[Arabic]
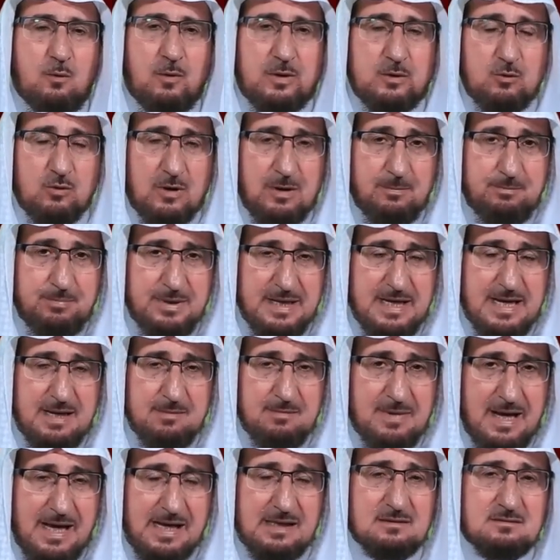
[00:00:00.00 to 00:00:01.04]

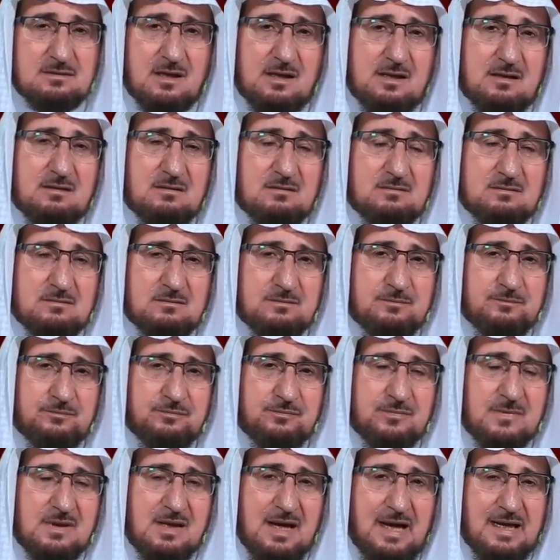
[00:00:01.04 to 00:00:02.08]
ونربيهم ايضا
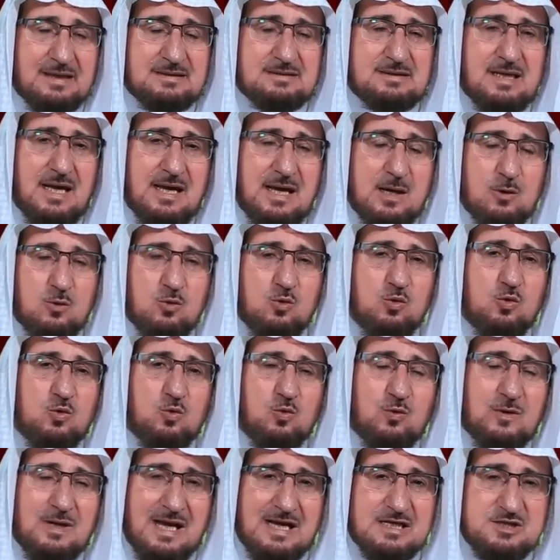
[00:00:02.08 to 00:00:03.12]
حتى
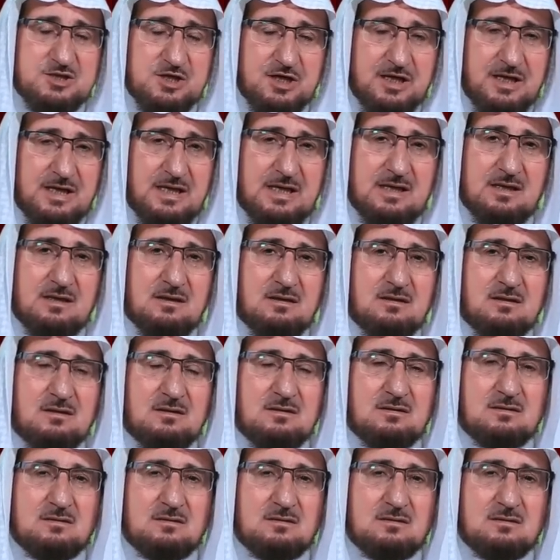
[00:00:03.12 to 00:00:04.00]
يكونوا ناجحين